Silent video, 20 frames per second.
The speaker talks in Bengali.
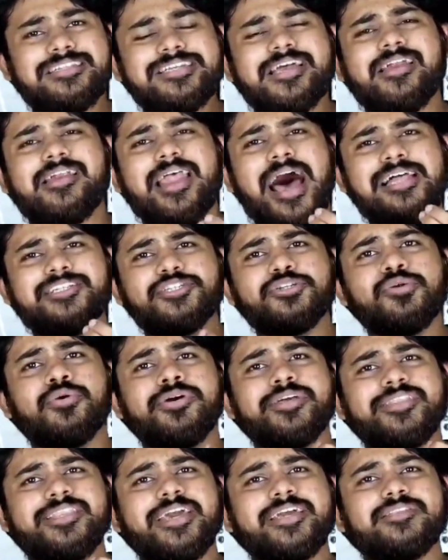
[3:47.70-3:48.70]
আচ্ছা
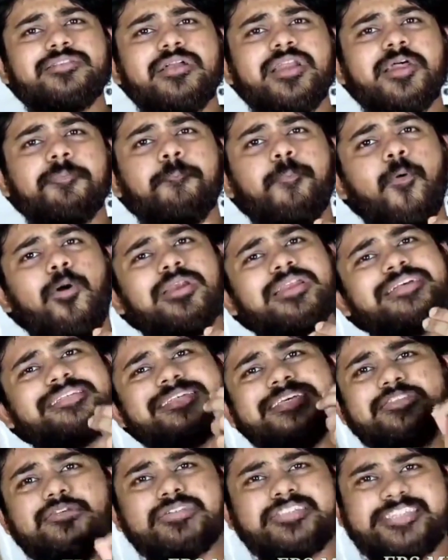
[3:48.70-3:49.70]
রাজনৈতিক দলের
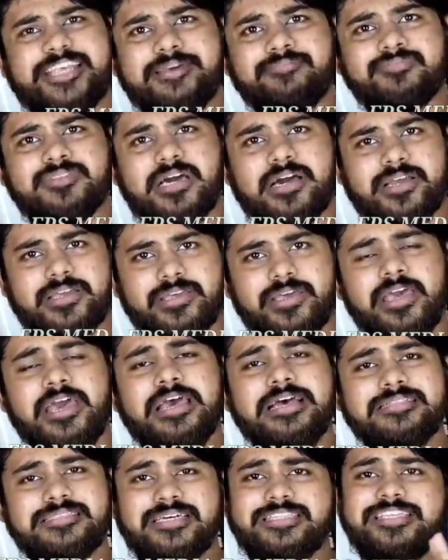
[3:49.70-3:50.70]
পলিসি তো সেম থাকে
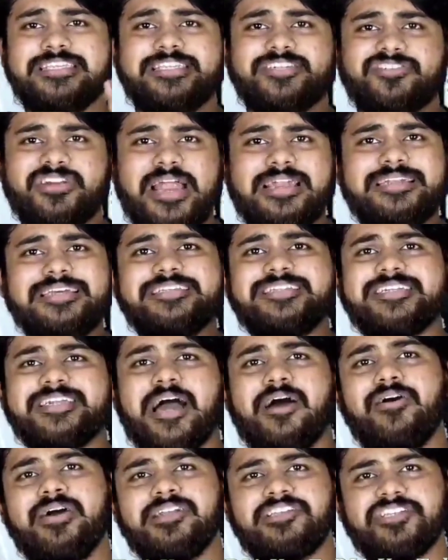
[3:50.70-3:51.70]
তাদের
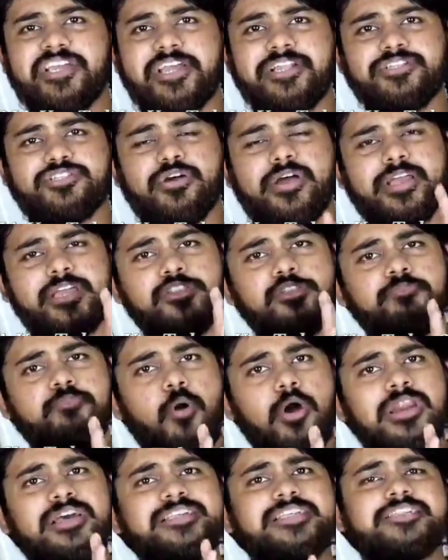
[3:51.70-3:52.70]
স্ট্র্যাটেজি না হয় চেঞ্জ হয়
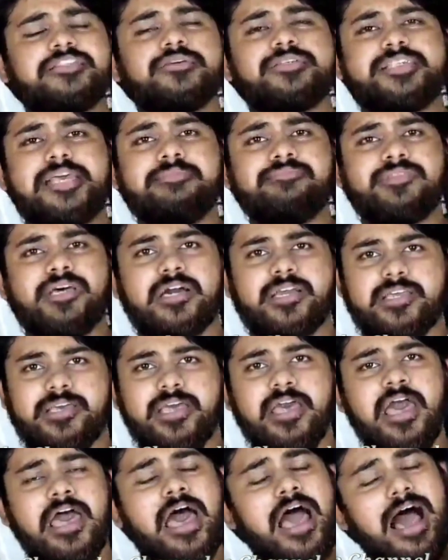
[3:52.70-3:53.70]
কিন্তু পলিসি তো সেম
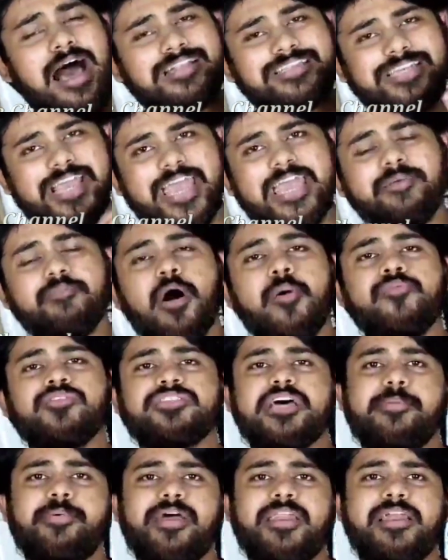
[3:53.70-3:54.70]
থাকে আচ্ছা এই
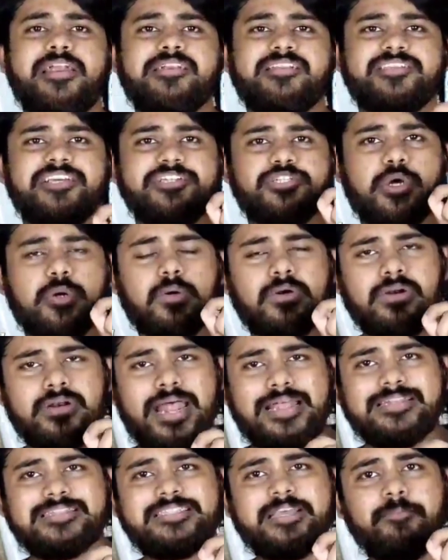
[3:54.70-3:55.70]
মমতা ব্যানার্জি
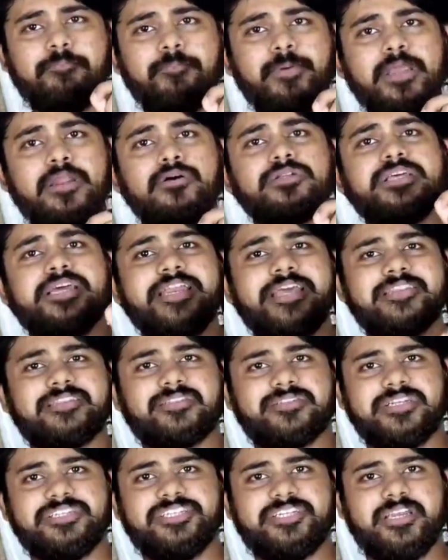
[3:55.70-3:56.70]
যখন রাজ্যে বিরোধী
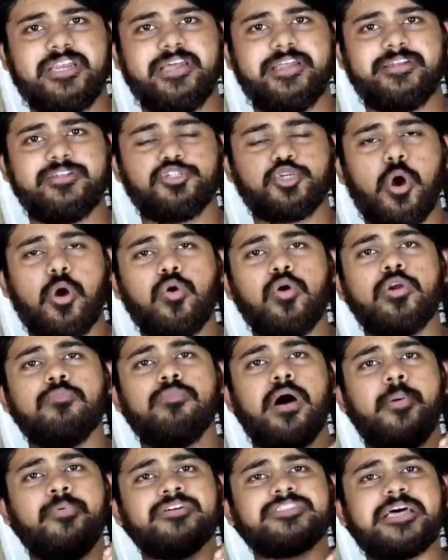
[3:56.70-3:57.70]
নেত্রী ছিলেন
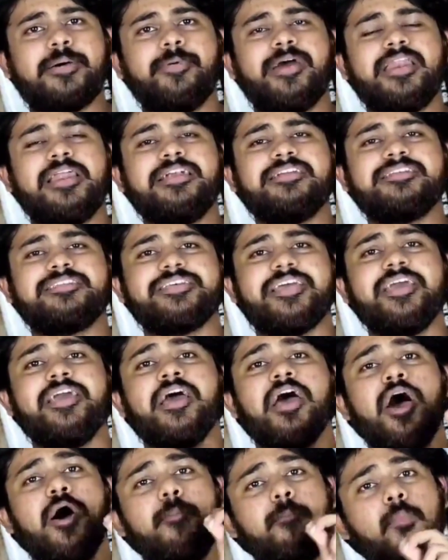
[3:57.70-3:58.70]
যখন মমতা
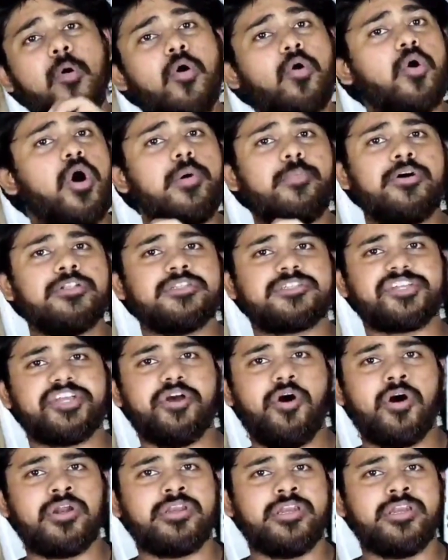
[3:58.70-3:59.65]
ব্যানার্জি মুখ্যমন্ত্রী